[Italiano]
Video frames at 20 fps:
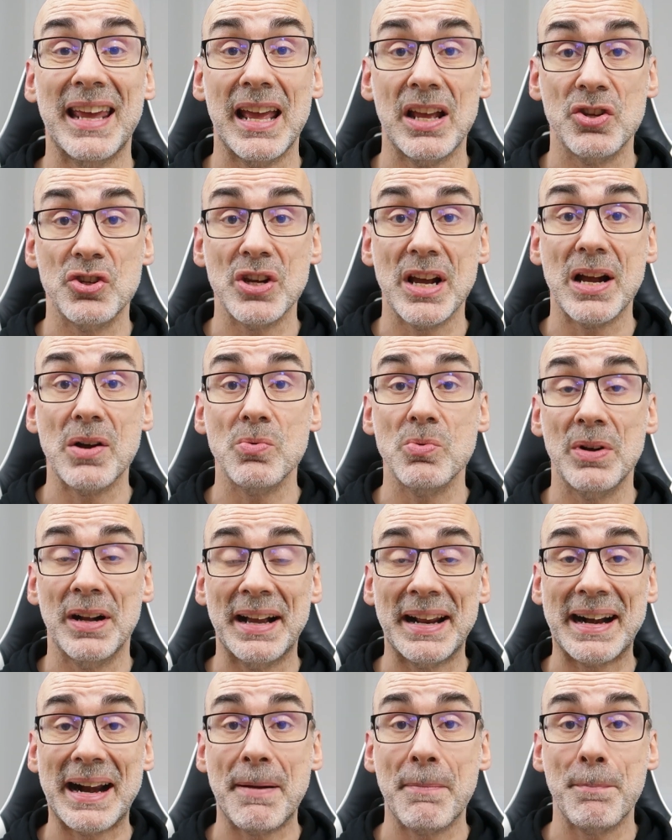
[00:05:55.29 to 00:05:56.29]
che è già un
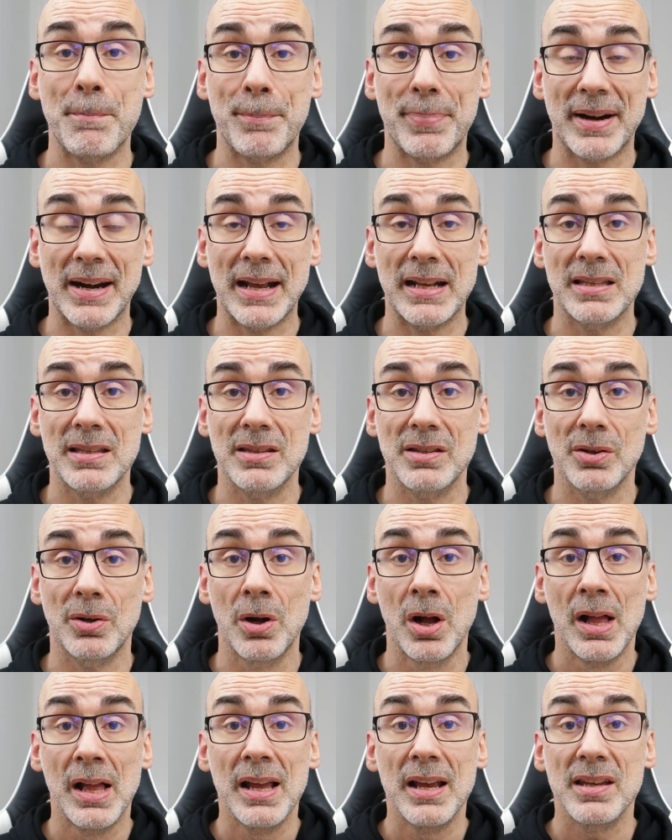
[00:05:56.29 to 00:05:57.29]
gran
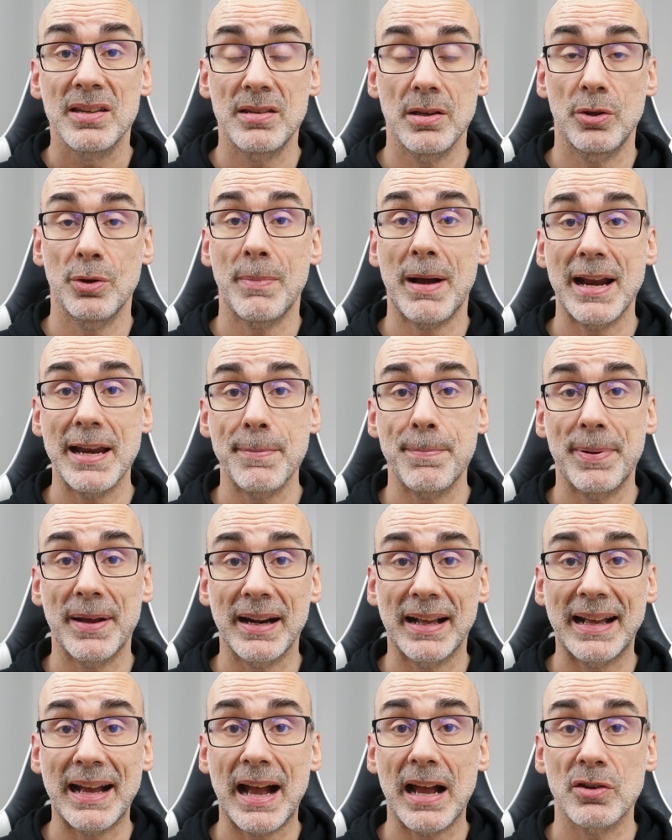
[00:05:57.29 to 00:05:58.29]
prezzo, se domani
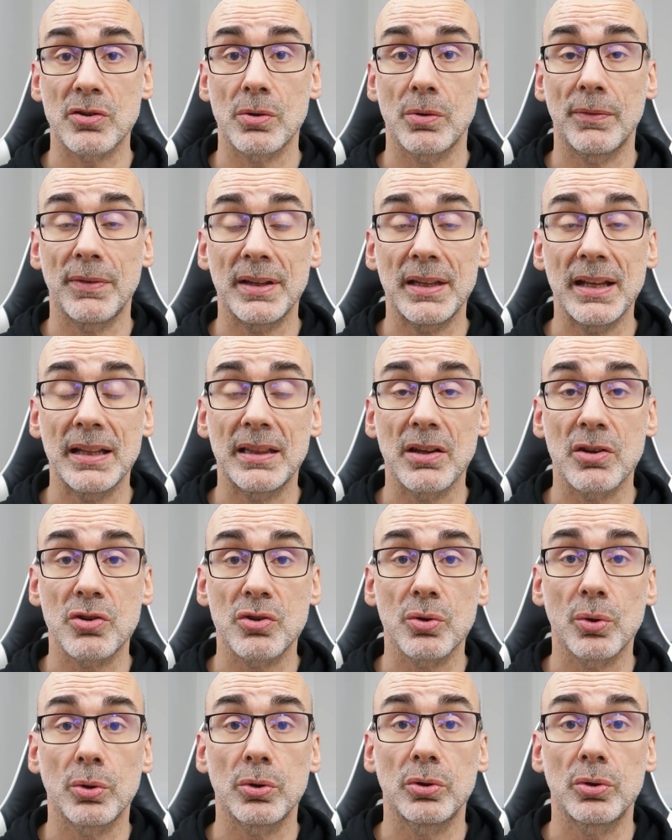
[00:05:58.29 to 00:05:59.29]
per caso lo vedete
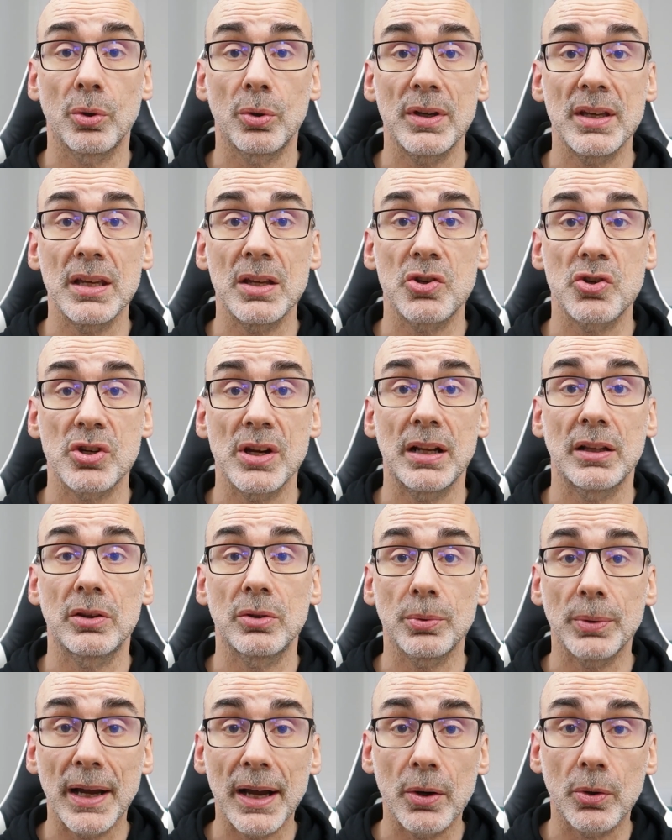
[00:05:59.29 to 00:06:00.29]
sotto i 100